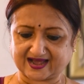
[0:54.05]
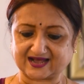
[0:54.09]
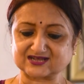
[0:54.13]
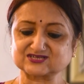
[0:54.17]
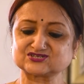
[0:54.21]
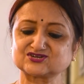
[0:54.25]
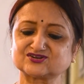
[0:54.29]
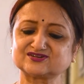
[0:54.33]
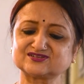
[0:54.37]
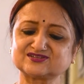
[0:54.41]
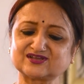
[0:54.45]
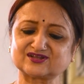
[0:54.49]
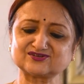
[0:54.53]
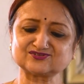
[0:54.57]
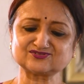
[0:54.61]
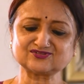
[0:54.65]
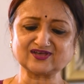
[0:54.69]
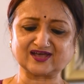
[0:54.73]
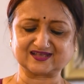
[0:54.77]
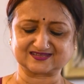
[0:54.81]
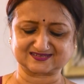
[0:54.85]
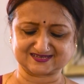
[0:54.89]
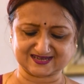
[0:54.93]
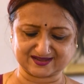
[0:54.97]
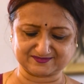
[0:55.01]
আসলে জানো তো
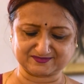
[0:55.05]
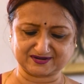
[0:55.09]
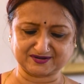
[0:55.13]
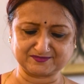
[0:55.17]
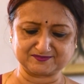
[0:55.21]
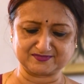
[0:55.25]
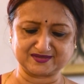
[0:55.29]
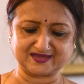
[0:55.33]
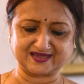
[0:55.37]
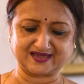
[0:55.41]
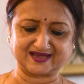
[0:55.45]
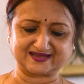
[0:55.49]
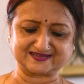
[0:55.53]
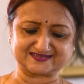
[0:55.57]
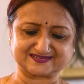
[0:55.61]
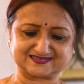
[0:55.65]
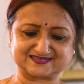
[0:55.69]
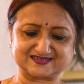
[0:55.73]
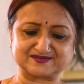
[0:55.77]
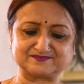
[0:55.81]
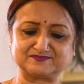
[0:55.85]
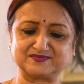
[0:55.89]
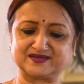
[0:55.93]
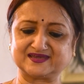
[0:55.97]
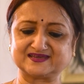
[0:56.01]
আজকে আমার মেয়ে
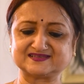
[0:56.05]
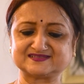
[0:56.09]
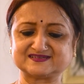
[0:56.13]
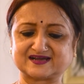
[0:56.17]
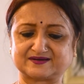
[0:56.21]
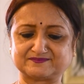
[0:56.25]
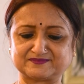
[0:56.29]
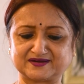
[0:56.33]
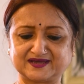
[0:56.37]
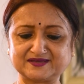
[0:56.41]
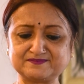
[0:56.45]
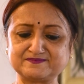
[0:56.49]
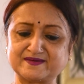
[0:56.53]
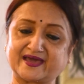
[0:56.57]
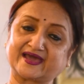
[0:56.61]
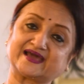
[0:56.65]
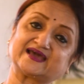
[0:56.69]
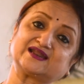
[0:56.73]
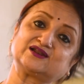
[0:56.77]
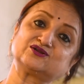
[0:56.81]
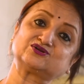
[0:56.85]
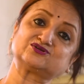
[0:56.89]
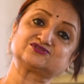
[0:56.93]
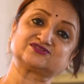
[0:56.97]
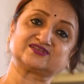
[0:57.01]
আসছে মেয়ে জামাই
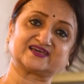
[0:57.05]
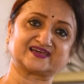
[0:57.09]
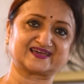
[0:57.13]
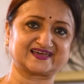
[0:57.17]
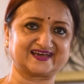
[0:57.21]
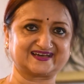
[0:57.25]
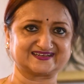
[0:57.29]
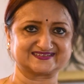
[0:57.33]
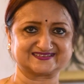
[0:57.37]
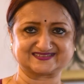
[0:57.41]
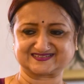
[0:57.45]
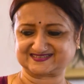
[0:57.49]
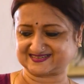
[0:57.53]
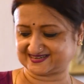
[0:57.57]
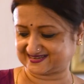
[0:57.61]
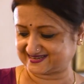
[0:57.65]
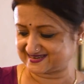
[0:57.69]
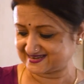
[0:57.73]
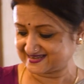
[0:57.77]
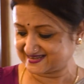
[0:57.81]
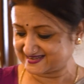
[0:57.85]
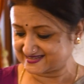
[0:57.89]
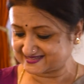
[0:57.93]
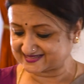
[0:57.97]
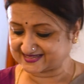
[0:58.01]
ব্যাঙ্গালোর থেকে আসছে
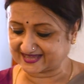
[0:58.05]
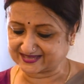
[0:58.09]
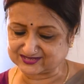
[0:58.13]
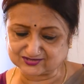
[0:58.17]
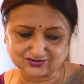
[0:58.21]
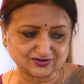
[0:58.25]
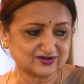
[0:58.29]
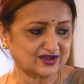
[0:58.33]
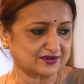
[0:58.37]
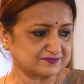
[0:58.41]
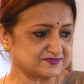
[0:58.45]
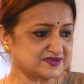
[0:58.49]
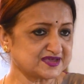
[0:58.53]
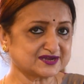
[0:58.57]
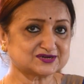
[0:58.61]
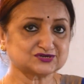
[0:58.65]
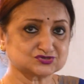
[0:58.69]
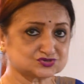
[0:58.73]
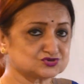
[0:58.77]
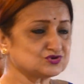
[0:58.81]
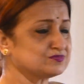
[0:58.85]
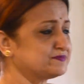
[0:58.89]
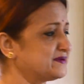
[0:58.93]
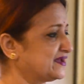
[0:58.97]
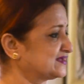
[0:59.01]
তাই জন্য আমি
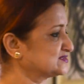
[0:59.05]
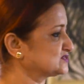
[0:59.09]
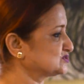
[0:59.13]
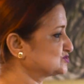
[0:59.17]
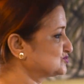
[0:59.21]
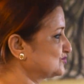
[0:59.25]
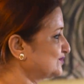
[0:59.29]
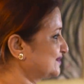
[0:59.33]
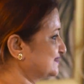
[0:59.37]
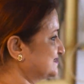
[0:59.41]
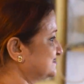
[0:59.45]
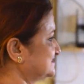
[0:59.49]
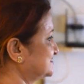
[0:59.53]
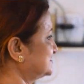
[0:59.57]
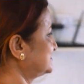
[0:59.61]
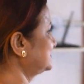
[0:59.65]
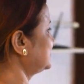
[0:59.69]
একটু ব্যস্ত আছি